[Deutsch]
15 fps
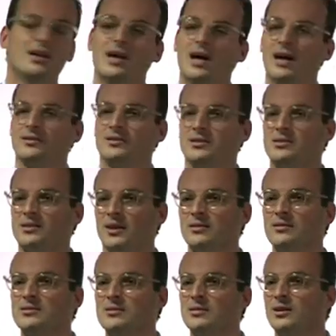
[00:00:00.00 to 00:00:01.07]
an
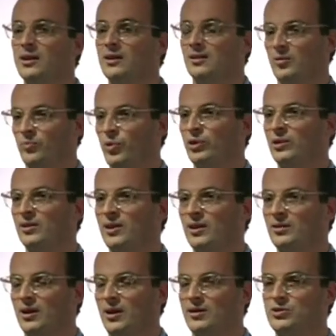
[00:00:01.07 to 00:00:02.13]
Distanz den Bottleneck
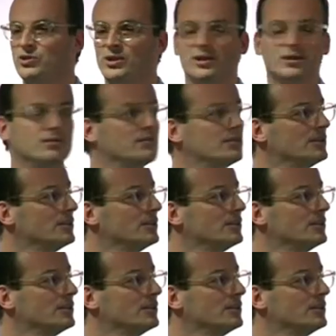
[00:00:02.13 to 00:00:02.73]
darstellen.